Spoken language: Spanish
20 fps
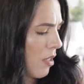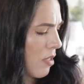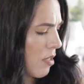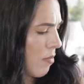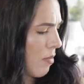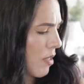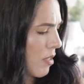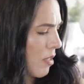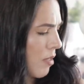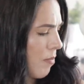se
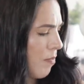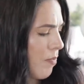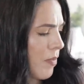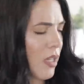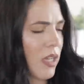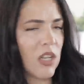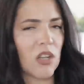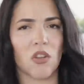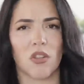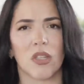me hace.
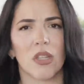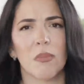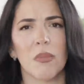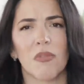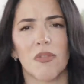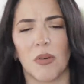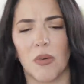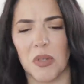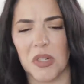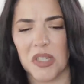No están mis
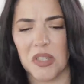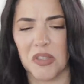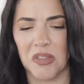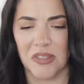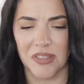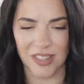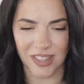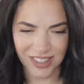favoritos.